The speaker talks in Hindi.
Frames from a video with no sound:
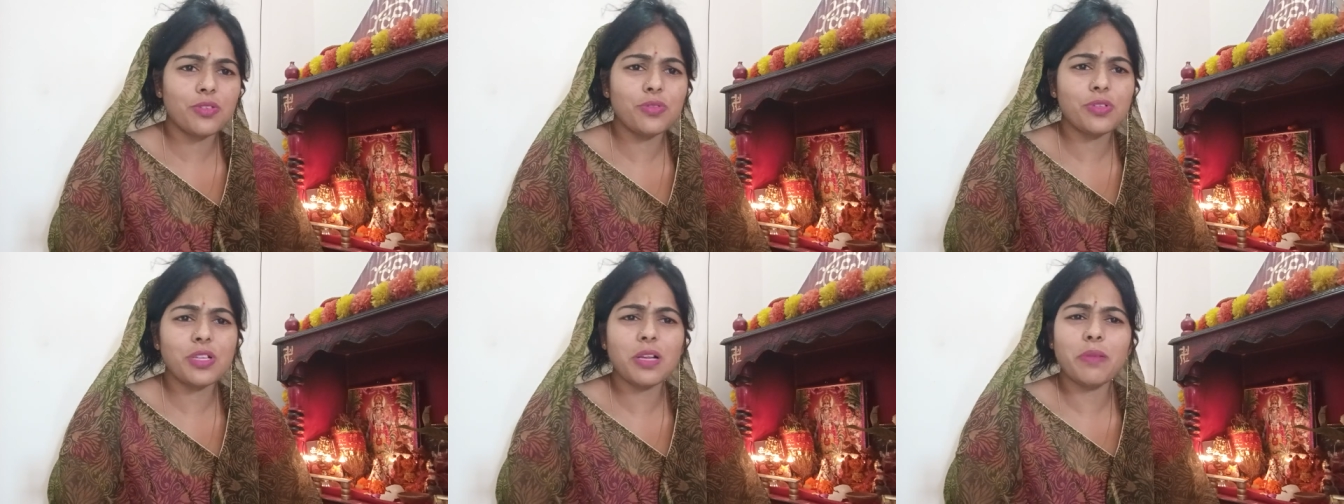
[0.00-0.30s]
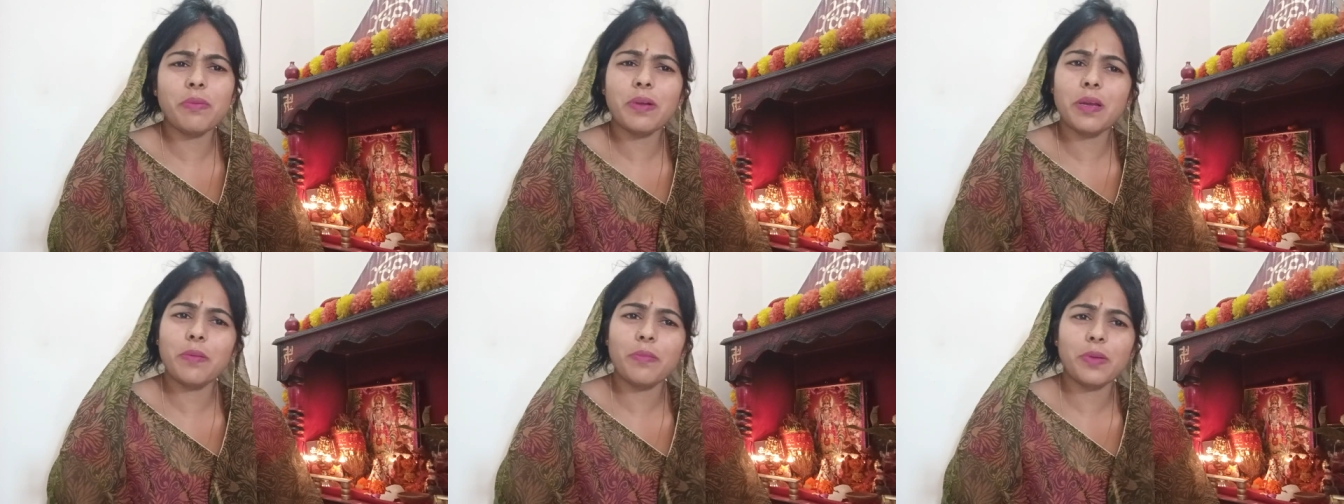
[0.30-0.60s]
तो
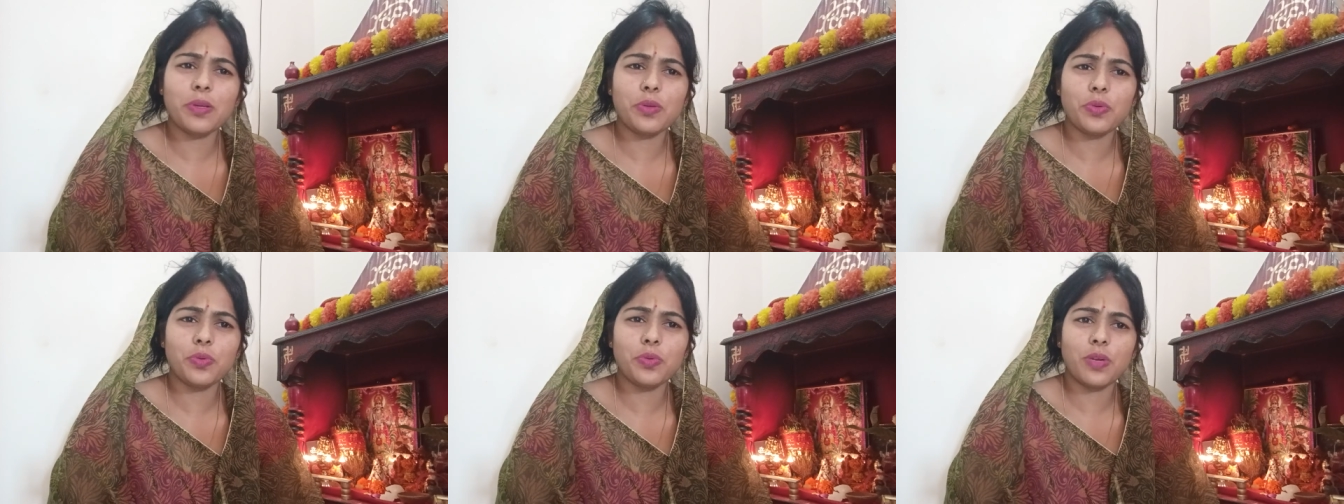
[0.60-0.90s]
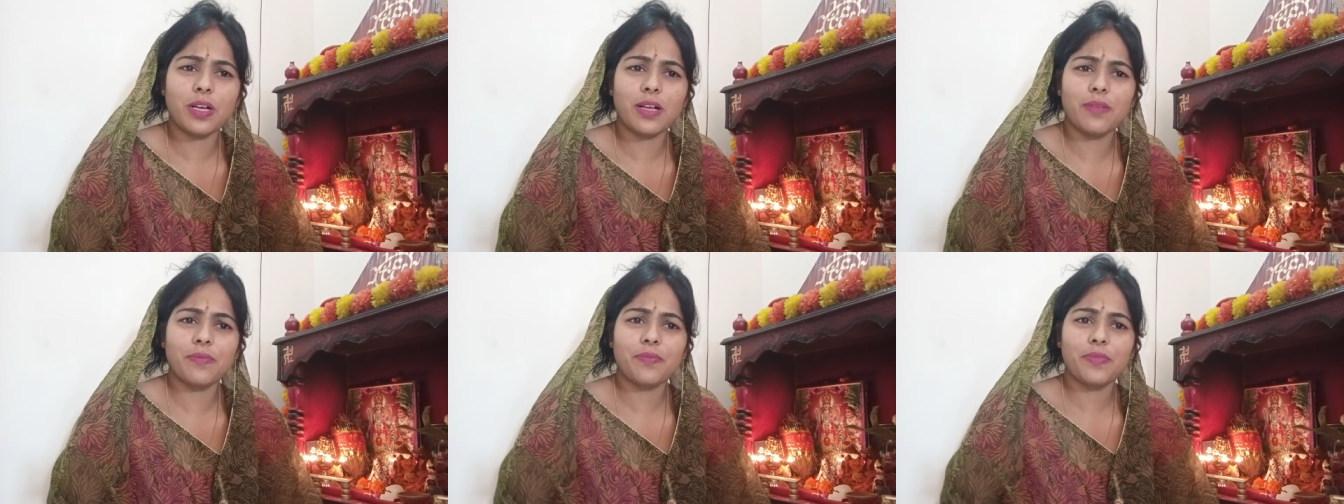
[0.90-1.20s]
उनका बड़ा मन
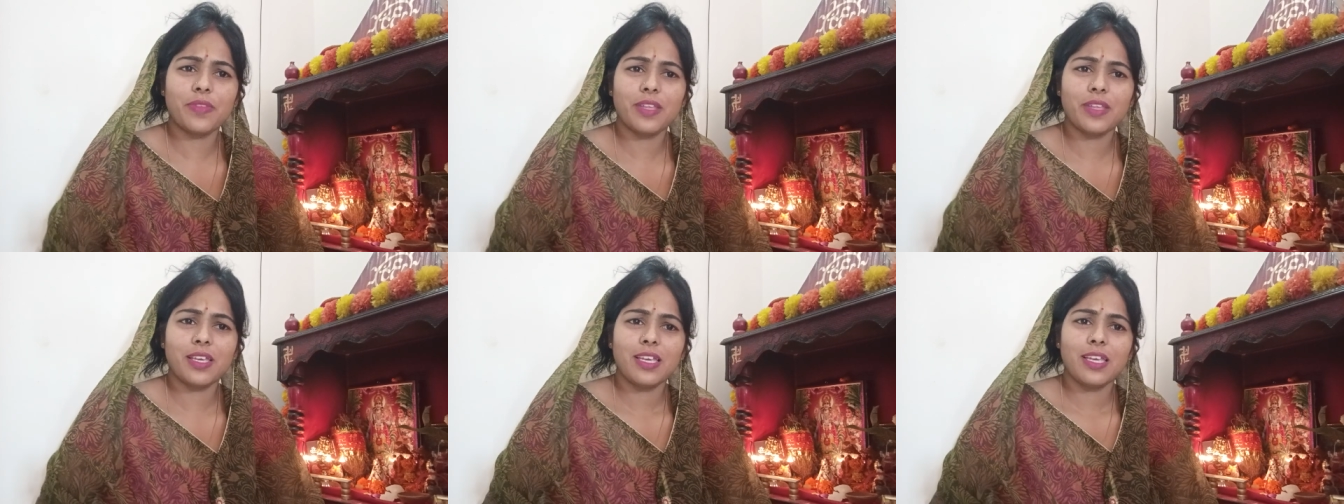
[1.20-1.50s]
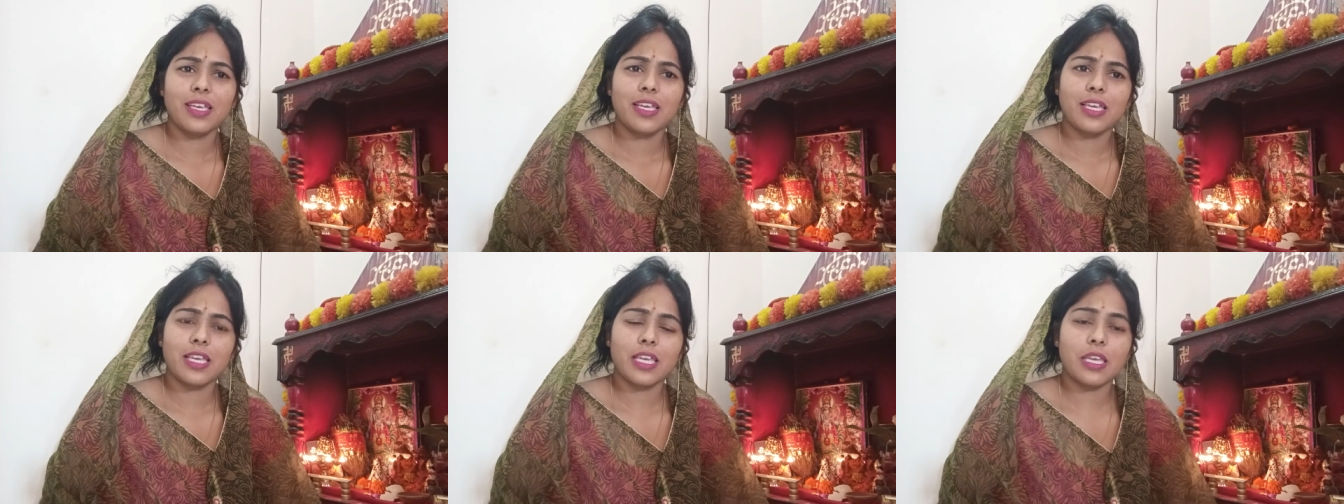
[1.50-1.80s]
हुआ
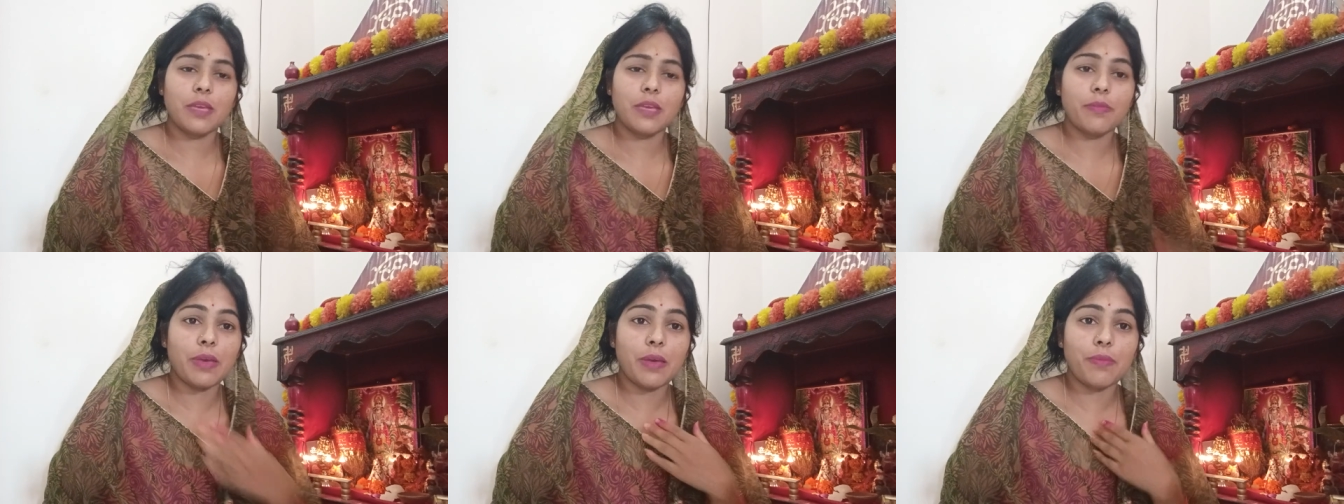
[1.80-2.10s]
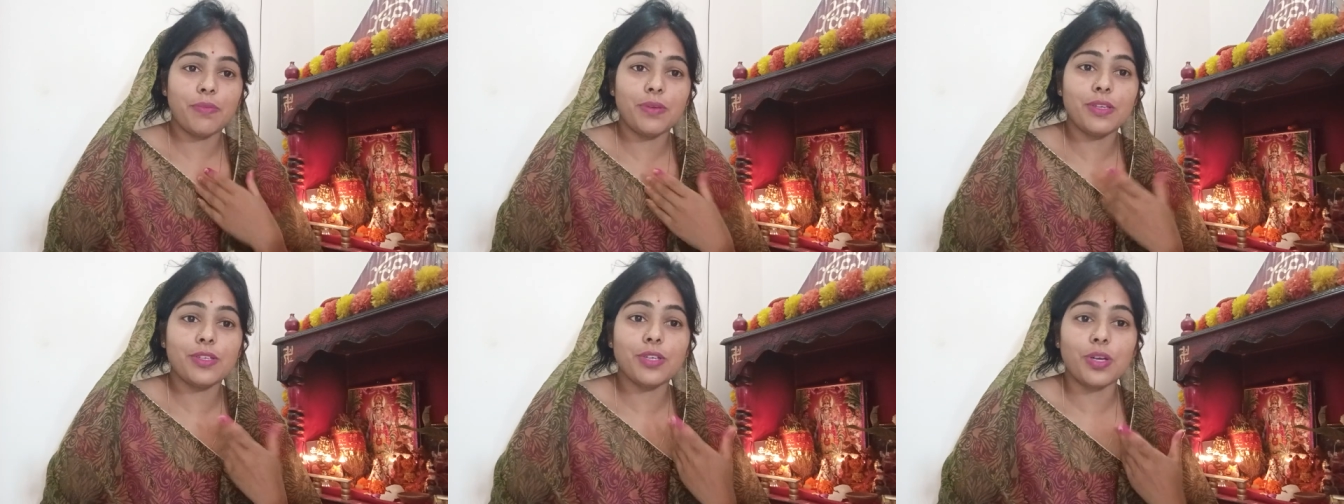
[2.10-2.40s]
कि
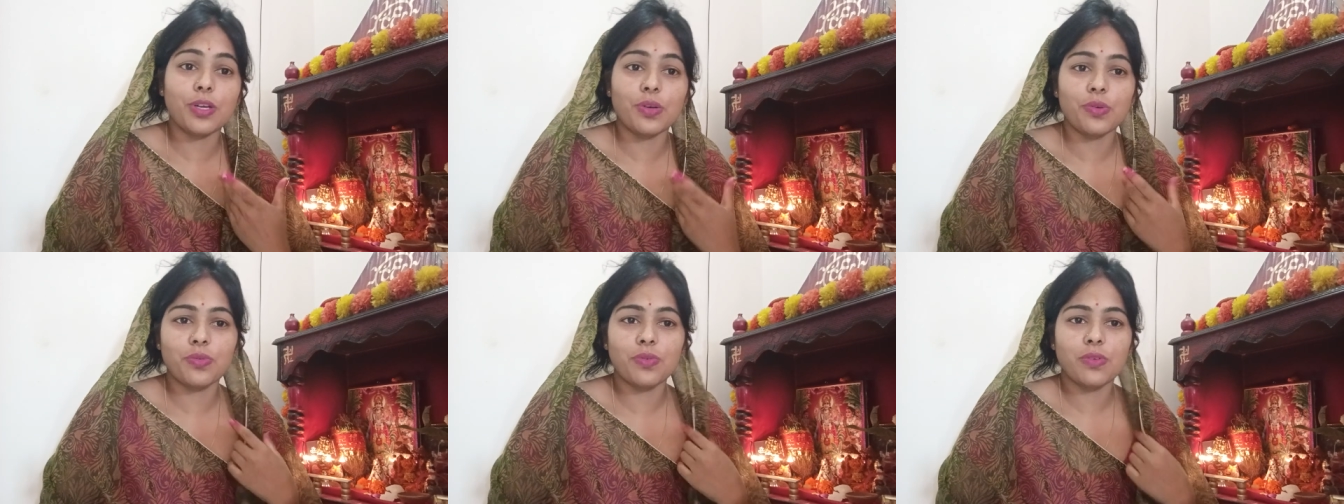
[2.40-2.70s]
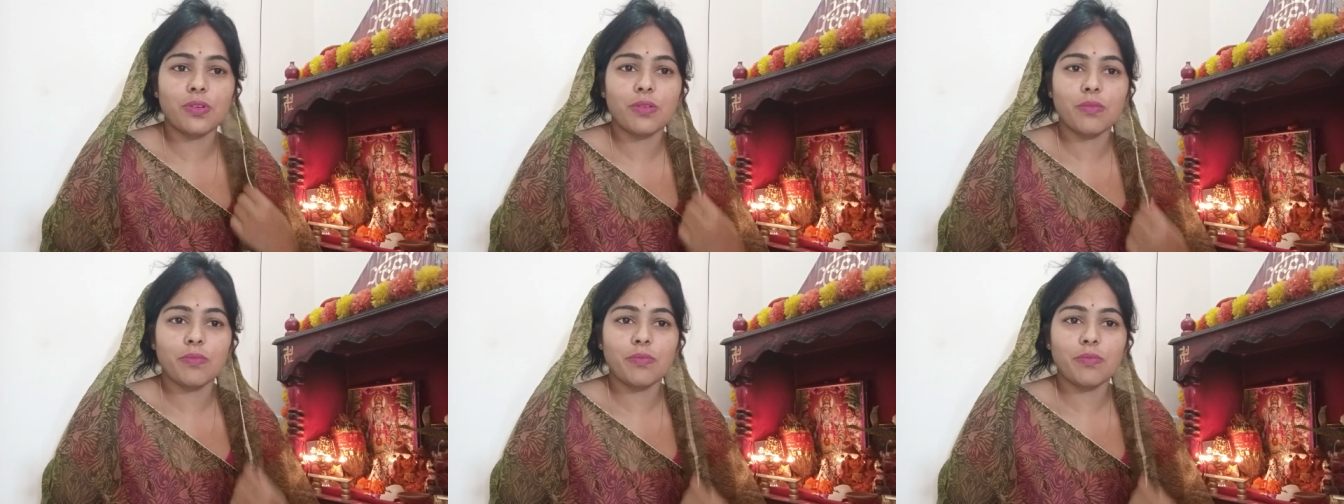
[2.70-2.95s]
मैं भी जाऊं